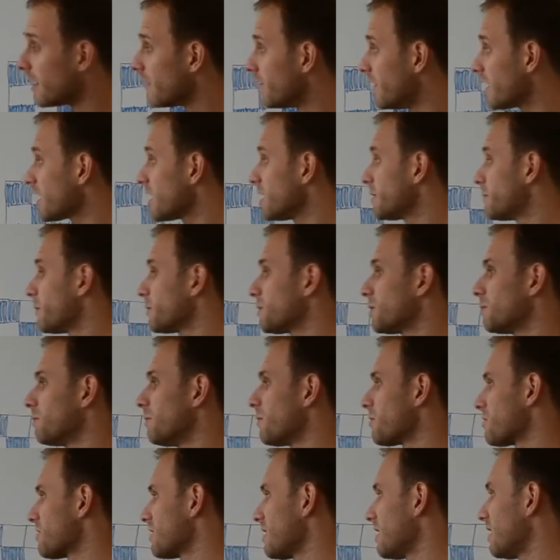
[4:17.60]
W jaki sposób
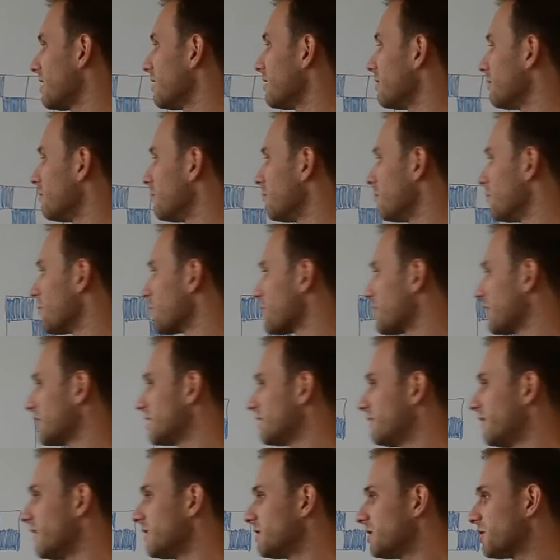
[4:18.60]
można, można
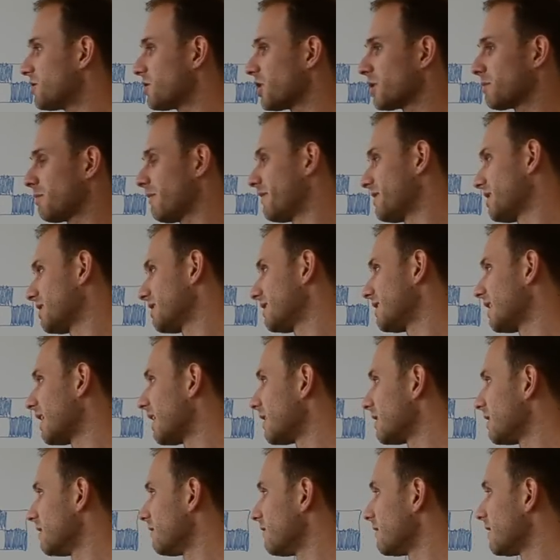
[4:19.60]
stwierdzić, że odpowiedź jest
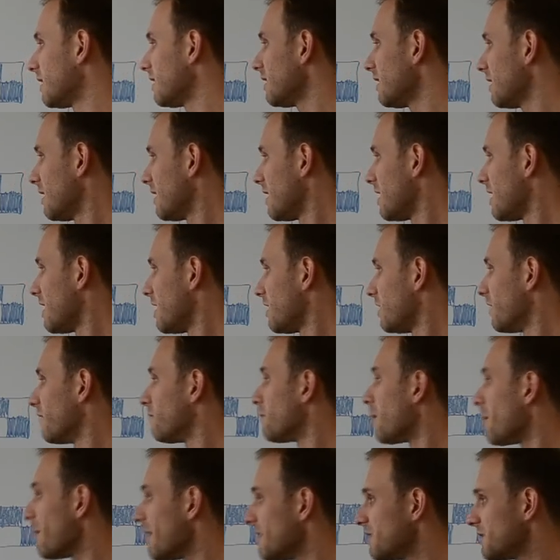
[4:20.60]
negatywna? No w
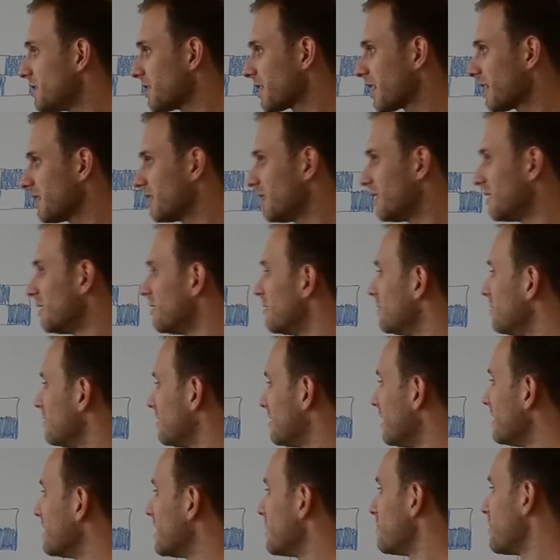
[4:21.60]
momencie, kiedy
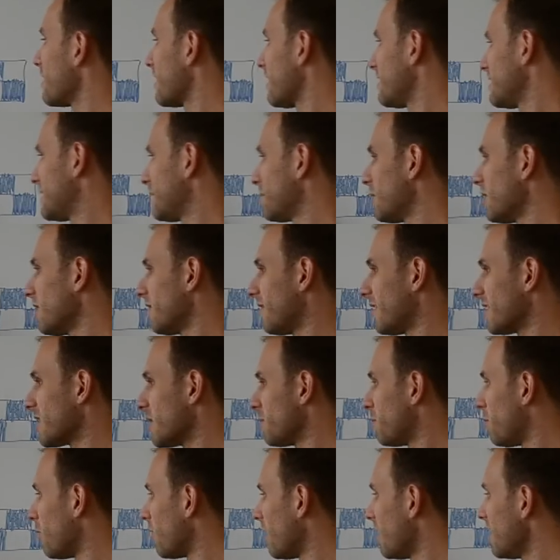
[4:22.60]
znajdziemy jakieś
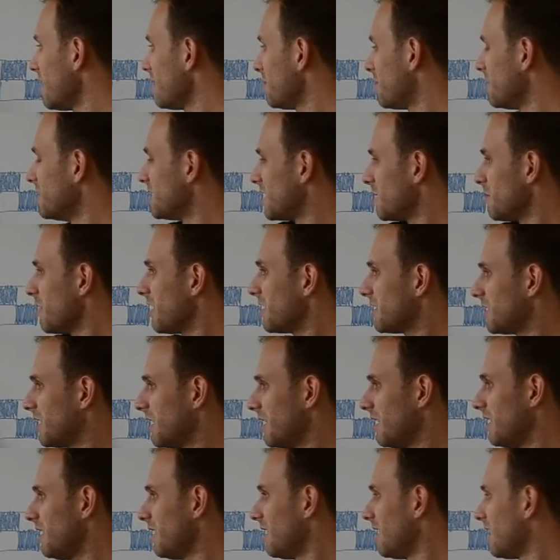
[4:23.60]
zamalowane pole i będziemy
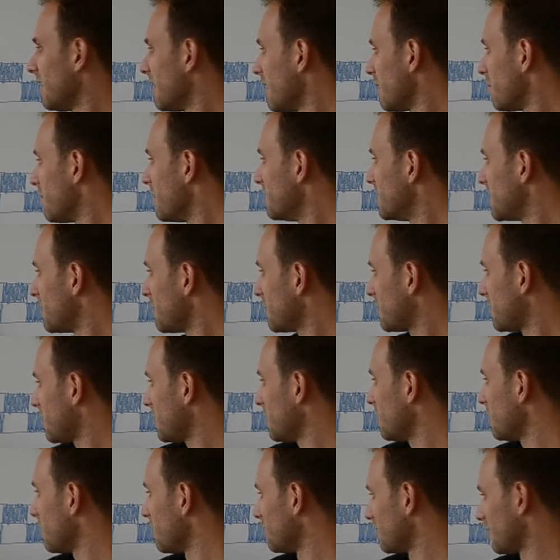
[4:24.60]
chcieli, będziemy
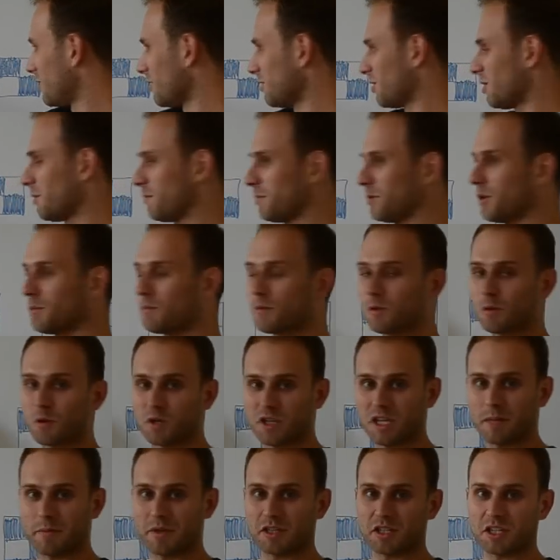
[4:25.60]
chcieli to, to, to
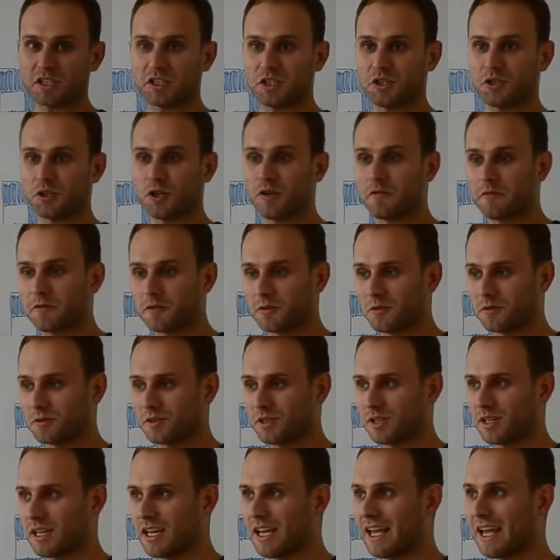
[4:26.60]
przyłożenie pieczęci
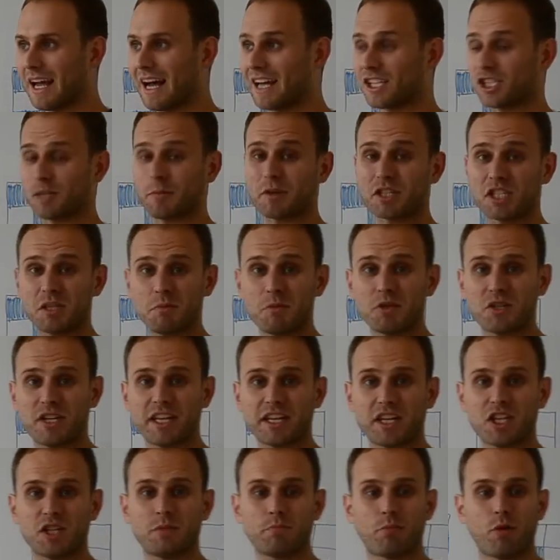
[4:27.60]
cofnąć, a zobaczymy, że
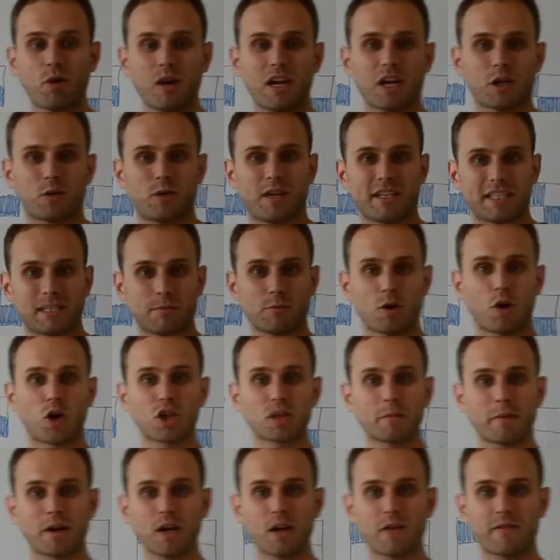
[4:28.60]
jakieś pole, które chcemy
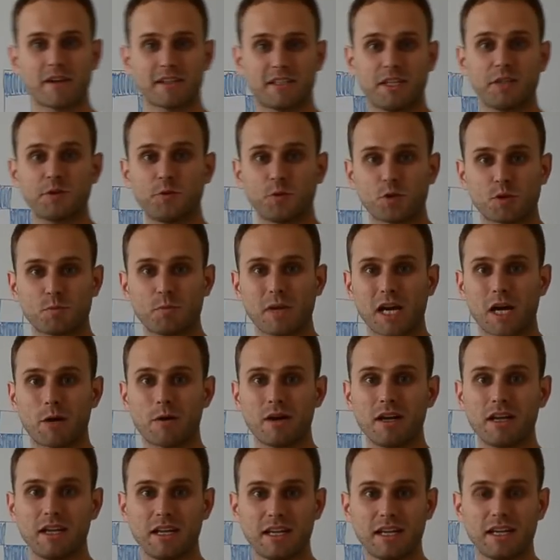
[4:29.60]
odmalować jest już
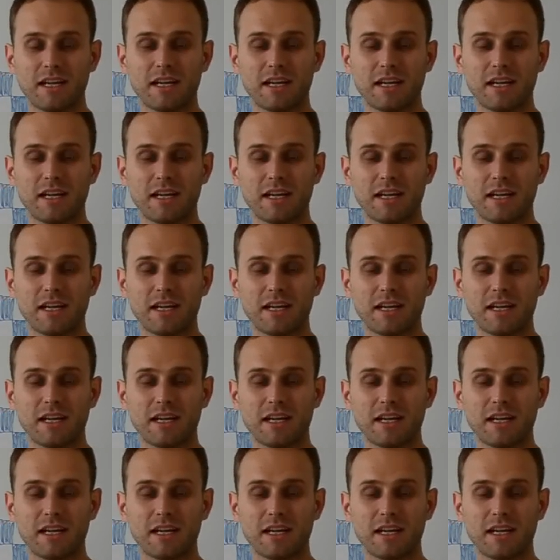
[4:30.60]
białe,